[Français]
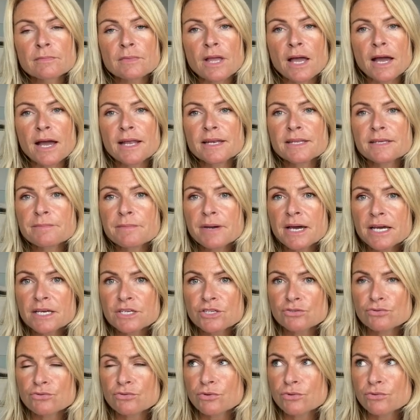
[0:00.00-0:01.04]
À
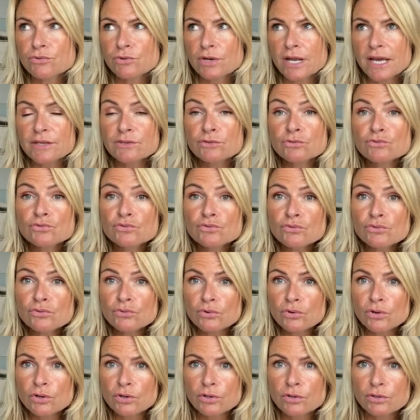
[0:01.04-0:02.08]
l'image de, la
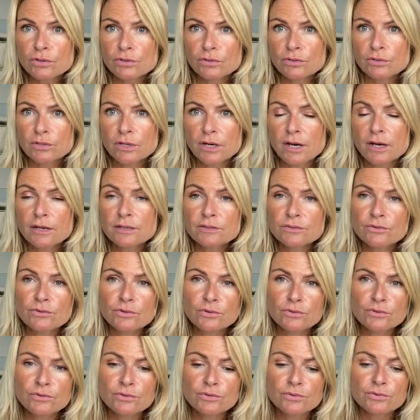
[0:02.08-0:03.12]
tour, hein,
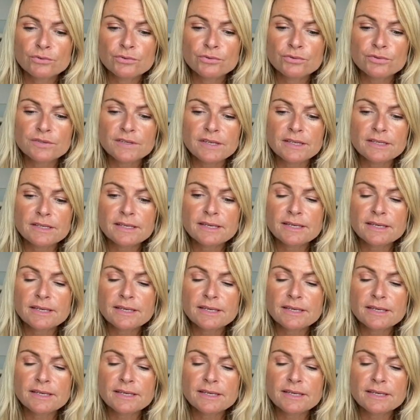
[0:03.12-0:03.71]
de, cette